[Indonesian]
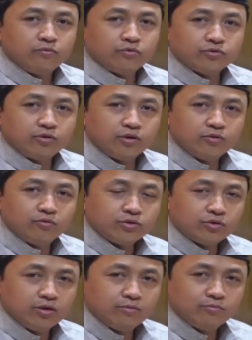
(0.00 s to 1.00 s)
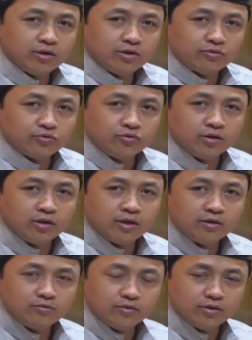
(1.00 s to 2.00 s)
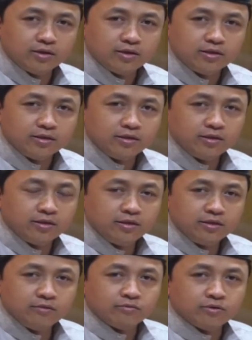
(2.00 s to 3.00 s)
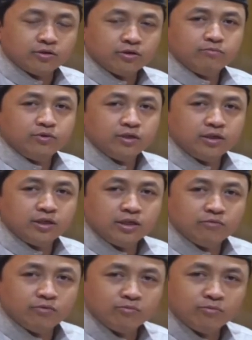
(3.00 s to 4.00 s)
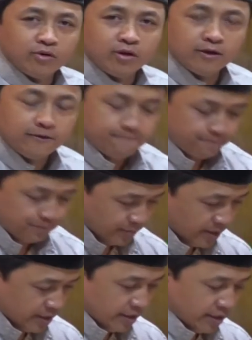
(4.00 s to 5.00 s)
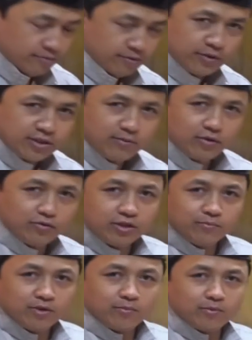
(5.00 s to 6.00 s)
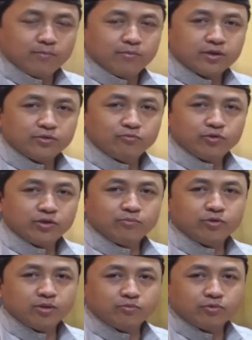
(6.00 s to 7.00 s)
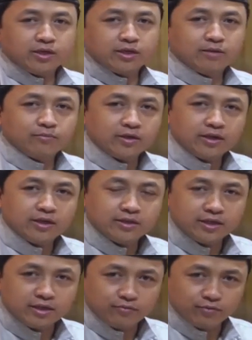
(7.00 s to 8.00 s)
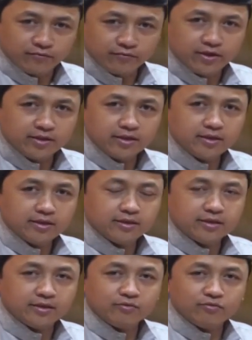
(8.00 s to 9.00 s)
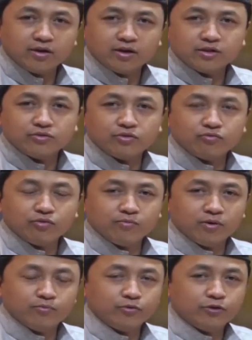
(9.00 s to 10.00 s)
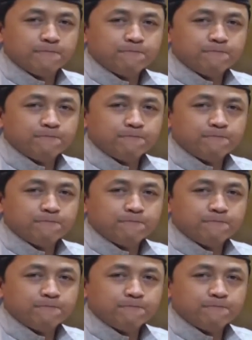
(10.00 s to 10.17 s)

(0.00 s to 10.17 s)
Assalamualaikum warahmatullahi wabarakatuh. rasulillah wa ala alihi wa sahbihi wa Pemirsa Bandung TV apa kabar semuanya mudah-mudahan dalam keadaan sehat walafiat tidak kekurangan suatu apapun